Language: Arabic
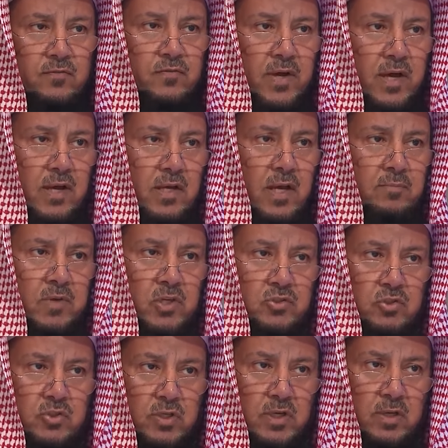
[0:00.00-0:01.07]
فلم
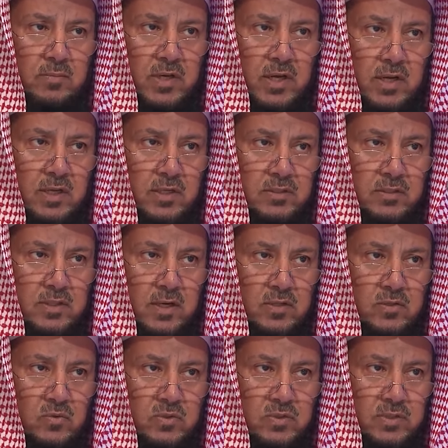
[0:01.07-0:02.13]
يسجد النبي عليه
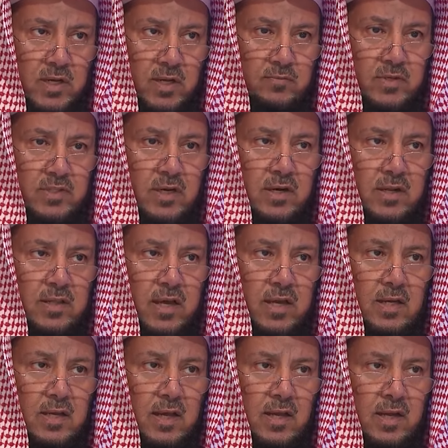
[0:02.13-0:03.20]
الصلاة والسلام فدل
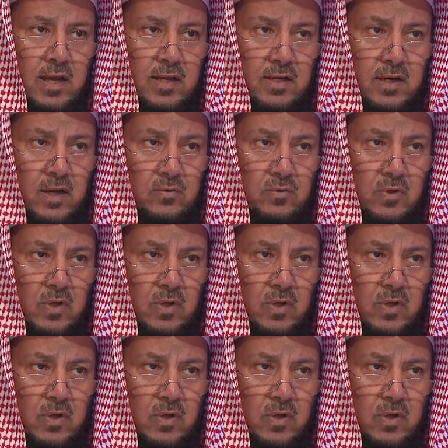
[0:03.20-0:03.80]
ذلك على أنه